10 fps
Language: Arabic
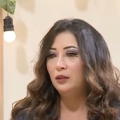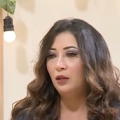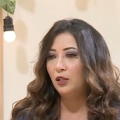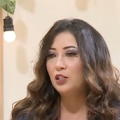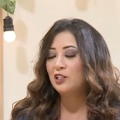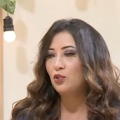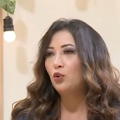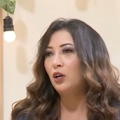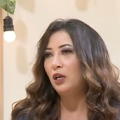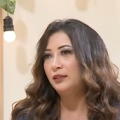لاين
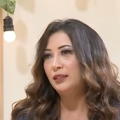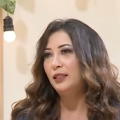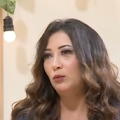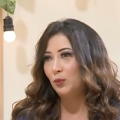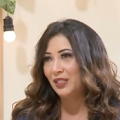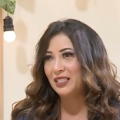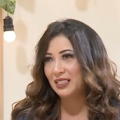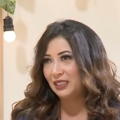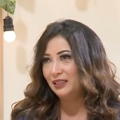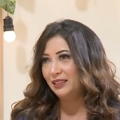السكر عندنا
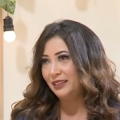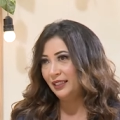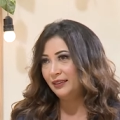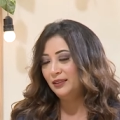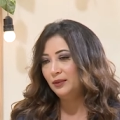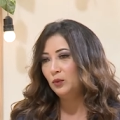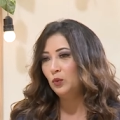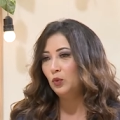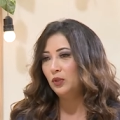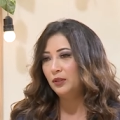مميز جدا يعني
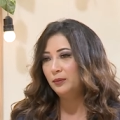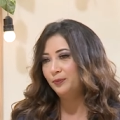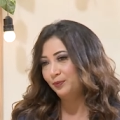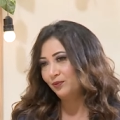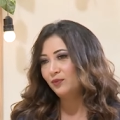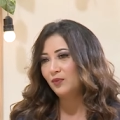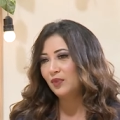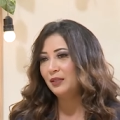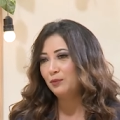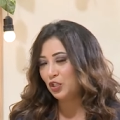و
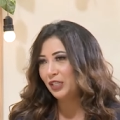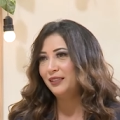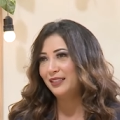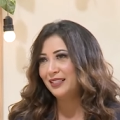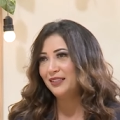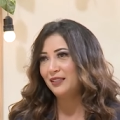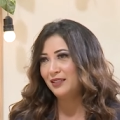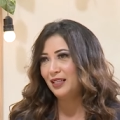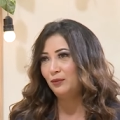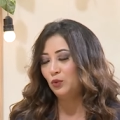بشهاده الناس اللي
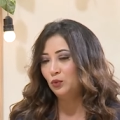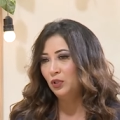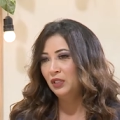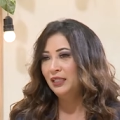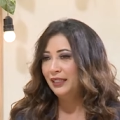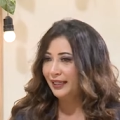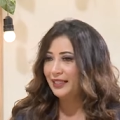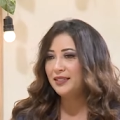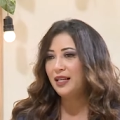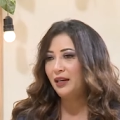استعملوه
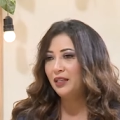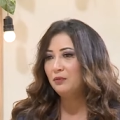الكيس تحليه